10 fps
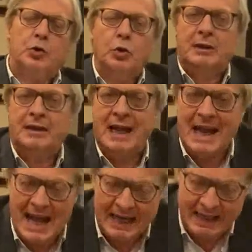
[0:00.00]
Tutta
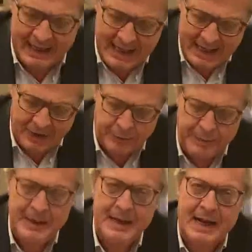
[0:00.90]
l'arte
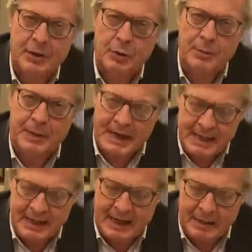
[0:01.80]
aspira a
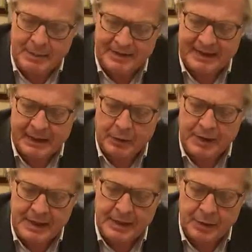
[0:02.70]
comprendere il mistero
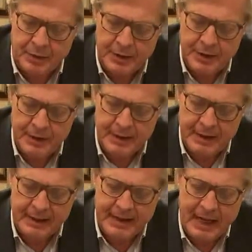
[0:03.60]
di Dio,
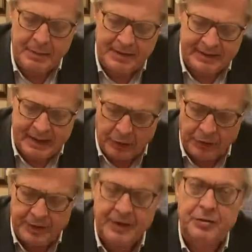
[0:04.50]
che è il mistero
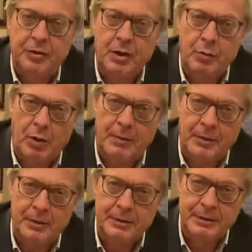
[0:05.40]
stesso
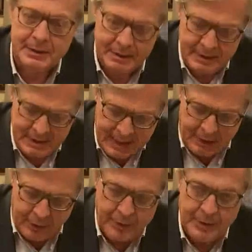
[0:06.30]
dell'uomo.
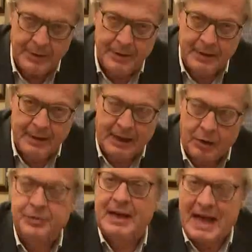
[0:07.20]
Ecco, la
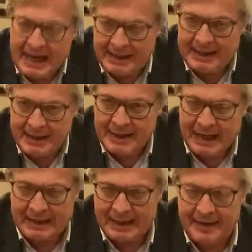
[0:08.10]
nostra arte,
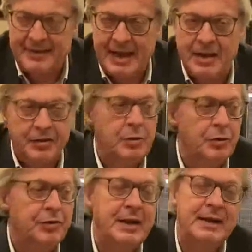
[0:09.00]
l'arte cristiana, ci
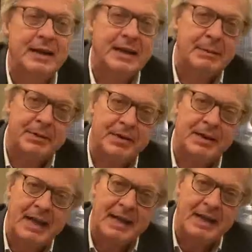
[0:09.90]
consente di
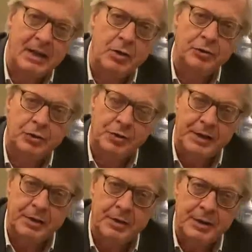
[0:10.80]
rappresentare il nostro
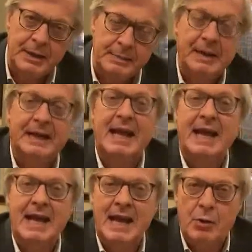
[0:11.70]
Dio
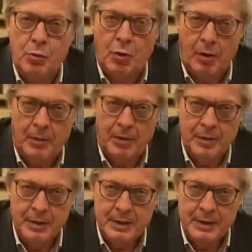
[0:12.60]
perché è un uomo